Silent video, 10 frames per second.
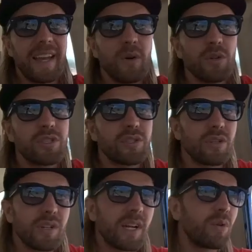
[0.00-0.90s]
Qué
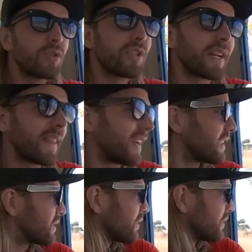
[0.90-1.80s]
gusto, qué gusto que
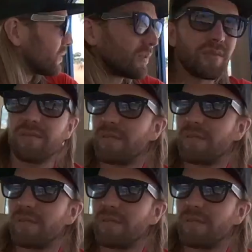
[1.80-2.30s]
da esto, tú.